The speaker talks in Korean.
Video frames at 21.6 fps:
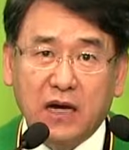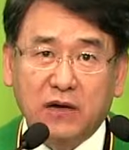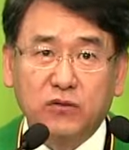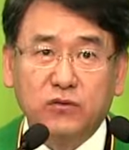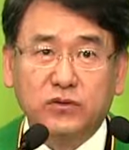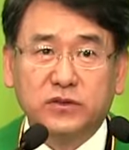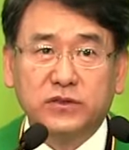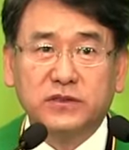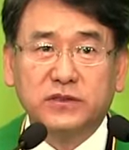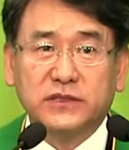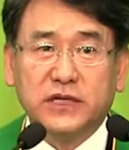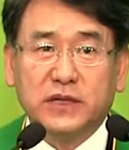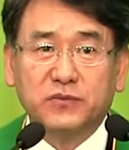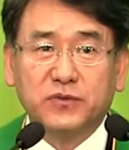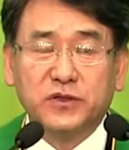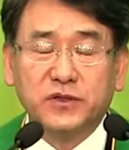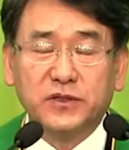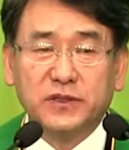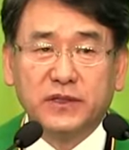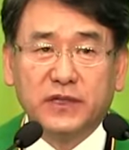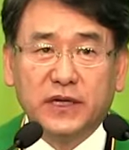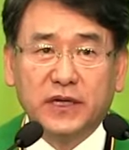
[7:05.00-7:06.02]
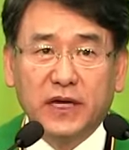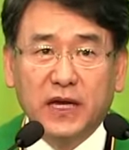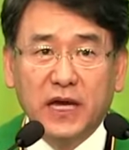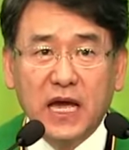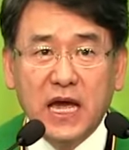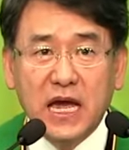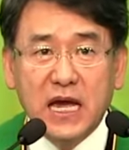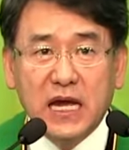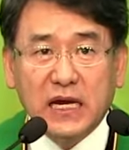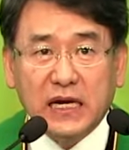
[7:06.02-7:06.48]
쓰는 사람도 있는데
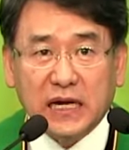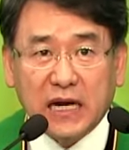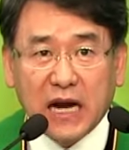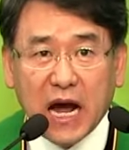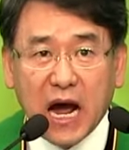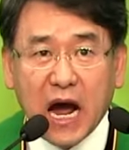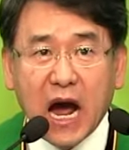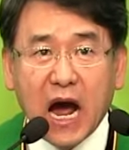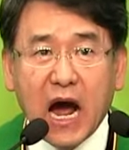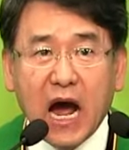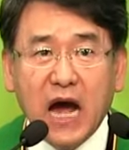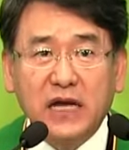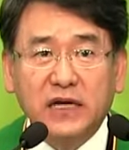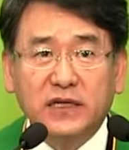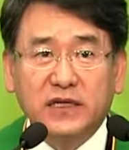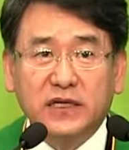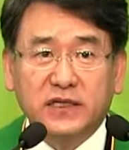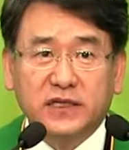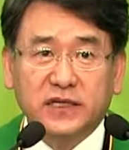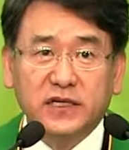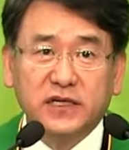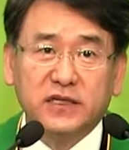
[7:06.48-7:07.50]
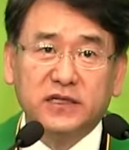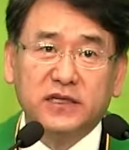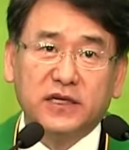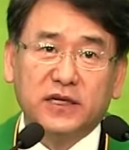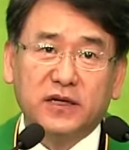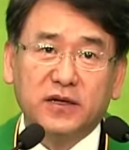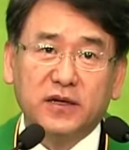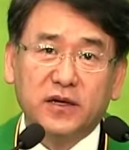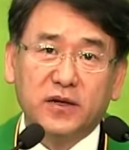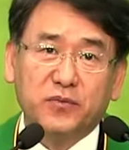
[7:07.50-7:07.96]
라 이렇게
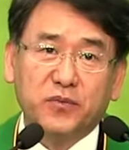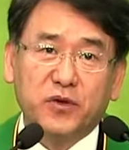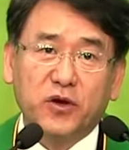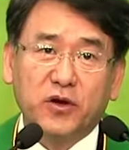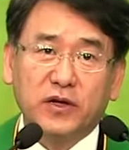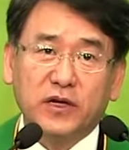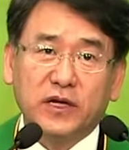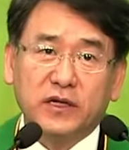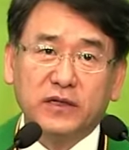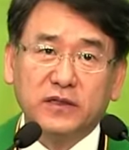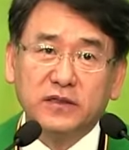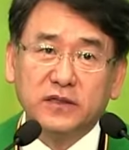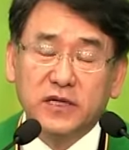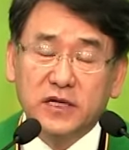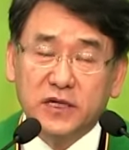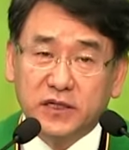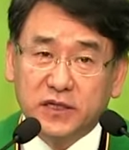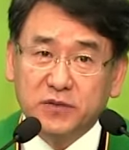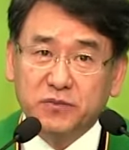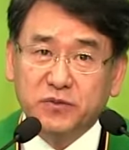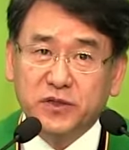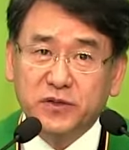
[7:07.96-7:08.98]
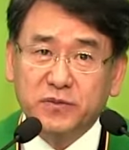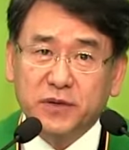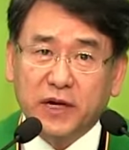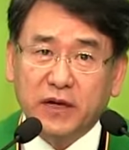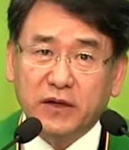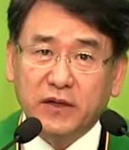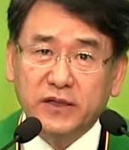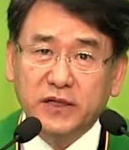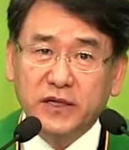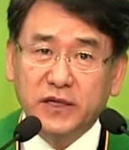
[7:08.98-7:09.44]
길게 표현하는 히브리
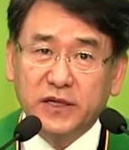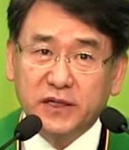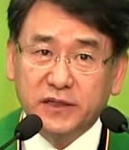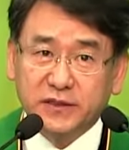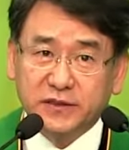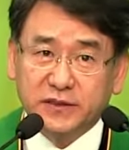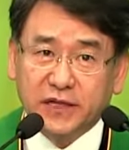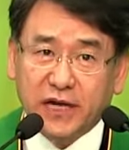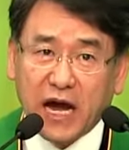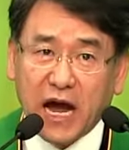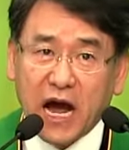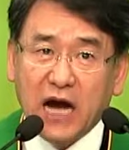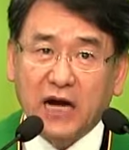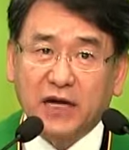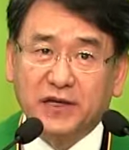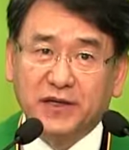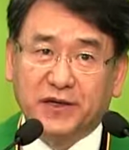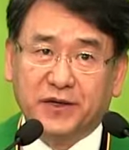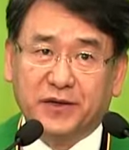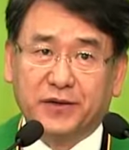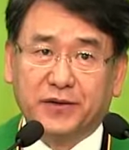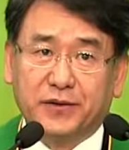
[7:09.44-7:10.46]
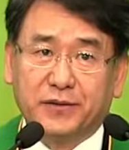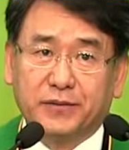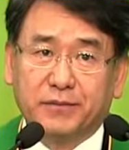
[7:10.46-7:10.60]
말의 이제 악이에요.